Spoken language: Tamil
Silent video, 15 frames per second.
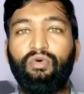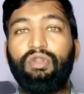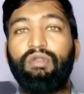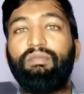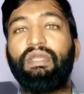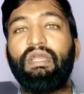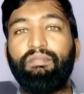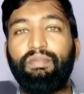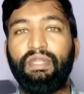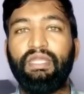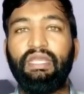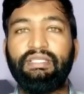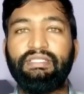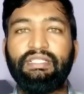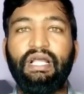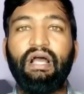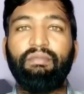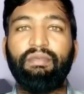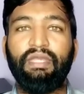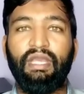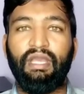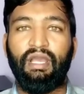ஒரு மிகப்பெரிய
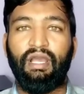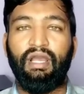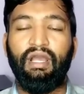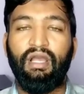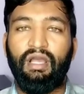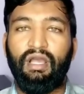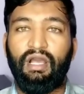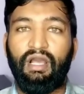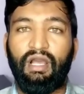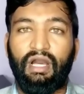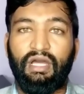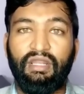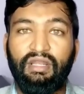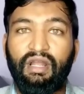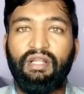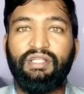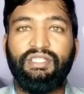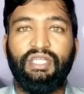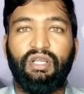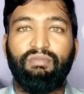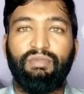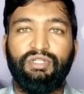இஸ்லாமிய
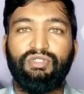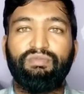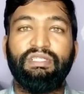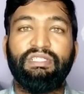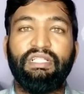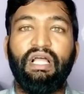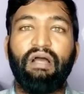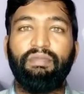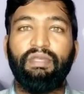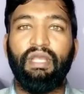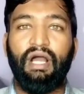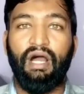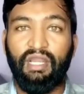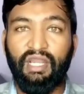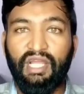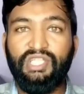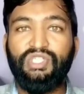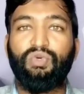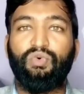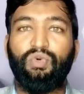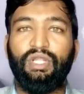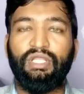அருங்காட்சியகம் மற்றும் இஸ்லாமிய
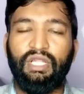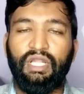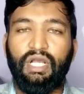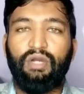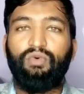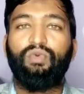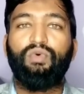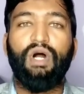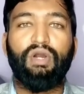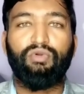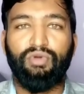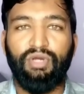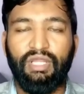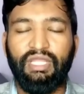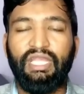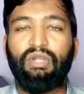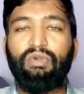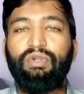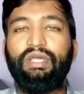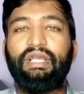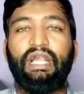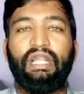ஆராய்ச்சி கூடத்தை நாங்கள் உருவாக்கணுங்கிறத
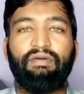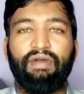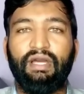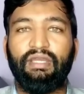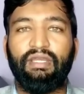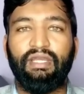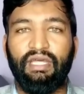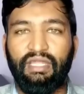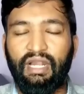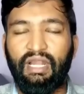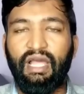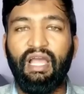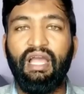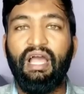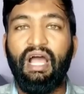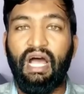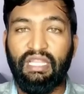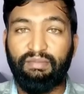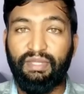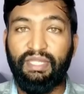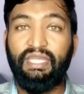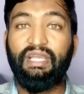எங்களுடைய கனவாக இருக்குது அதனால்
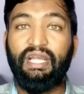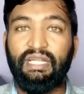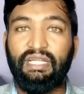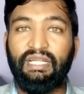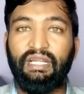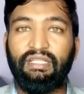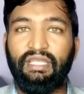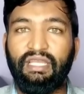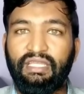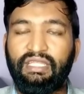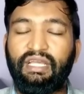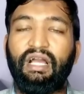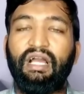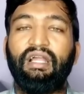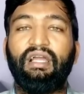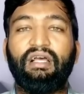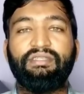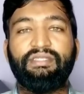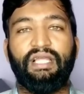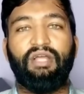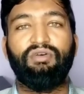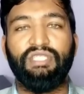அந்த பெரிய கட்டிடத்தை இதுக்காக
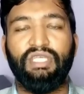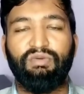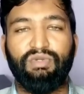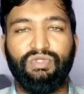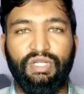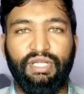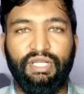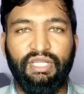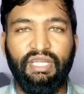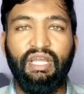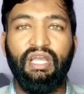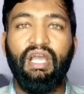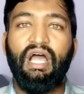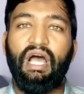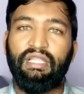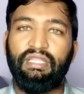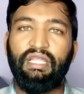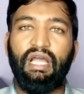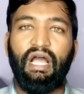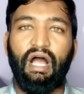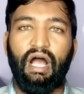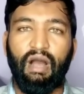நாங்கள் செலவு செய்வோம்னு சொல்லிட்டு அந்த
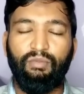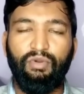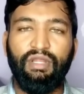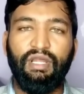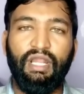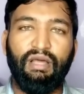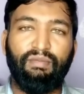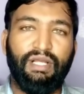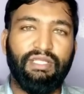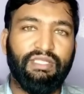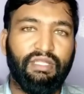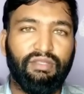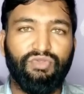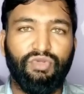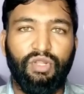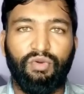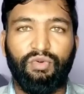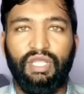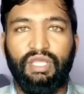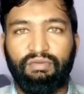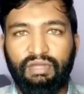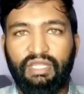அபுல் கலாம் ஆசாத்னு
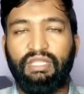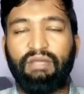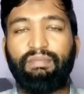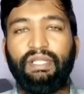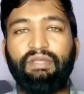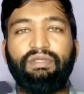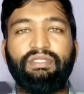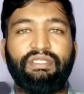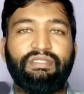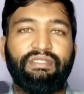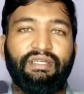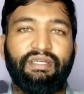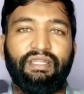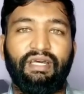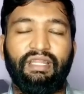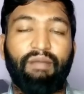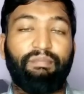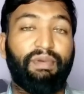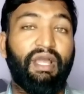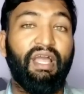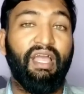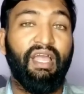சொல்லக்கூடியவர் இந்த பதிவை செஞ்சுருக்கிறார்
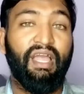அப்போ